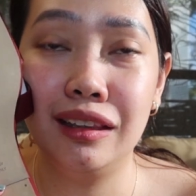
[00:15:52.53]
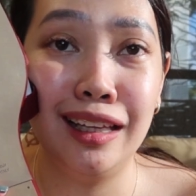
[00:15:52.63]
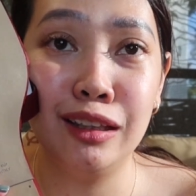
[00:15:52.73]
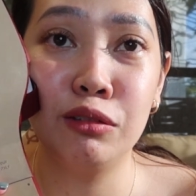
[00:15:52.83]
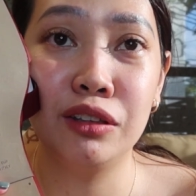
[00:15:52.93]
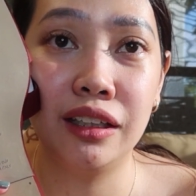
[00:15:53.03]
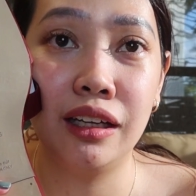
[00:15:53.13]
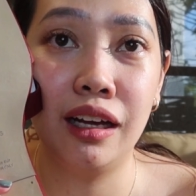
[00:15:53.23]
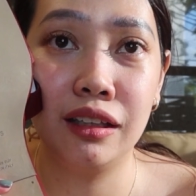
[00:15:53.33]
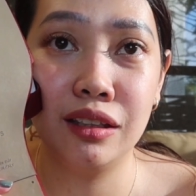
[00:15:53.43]
late ko na
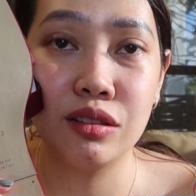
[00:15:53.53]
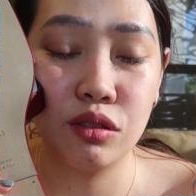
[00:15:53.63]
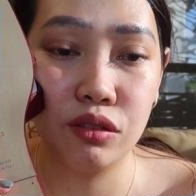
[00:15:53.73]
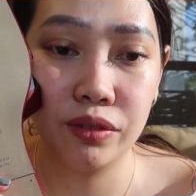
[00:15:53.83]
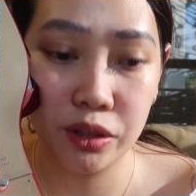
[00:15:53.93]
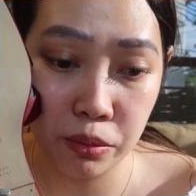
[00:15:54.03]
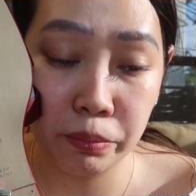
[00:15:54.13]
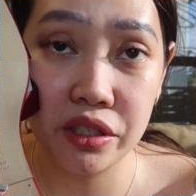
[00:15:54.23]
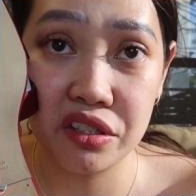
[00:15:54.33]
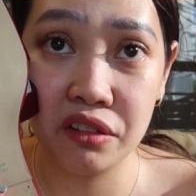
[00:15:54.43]
na-discover
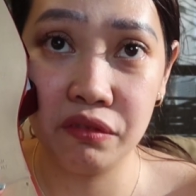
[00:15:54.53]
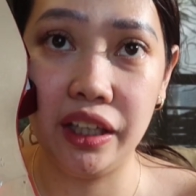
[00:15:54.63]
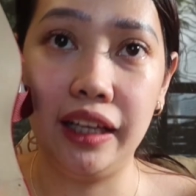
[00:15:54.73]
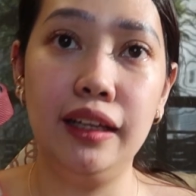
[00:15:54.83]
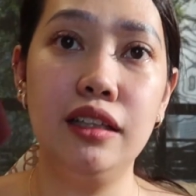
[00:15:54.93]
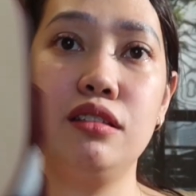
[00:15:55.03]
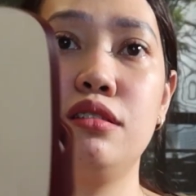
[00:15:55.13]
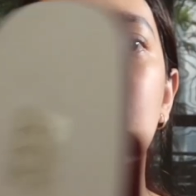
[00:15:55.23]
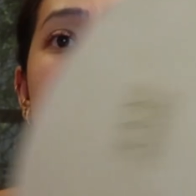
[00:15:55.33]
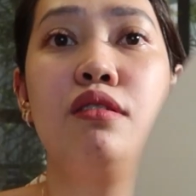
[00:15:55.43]
yung Preserve.
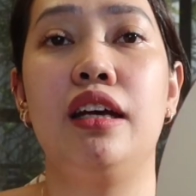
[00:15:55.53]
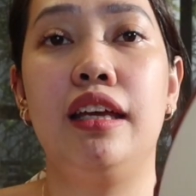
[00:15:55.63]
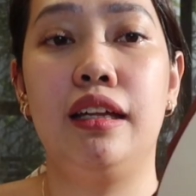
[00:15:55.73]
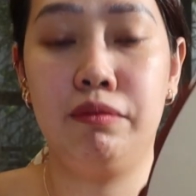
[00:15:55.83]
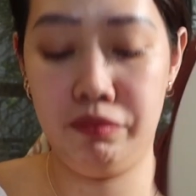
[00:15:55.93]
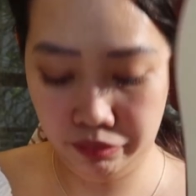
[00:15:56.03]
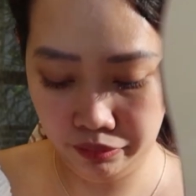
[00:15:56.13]
So, ayan.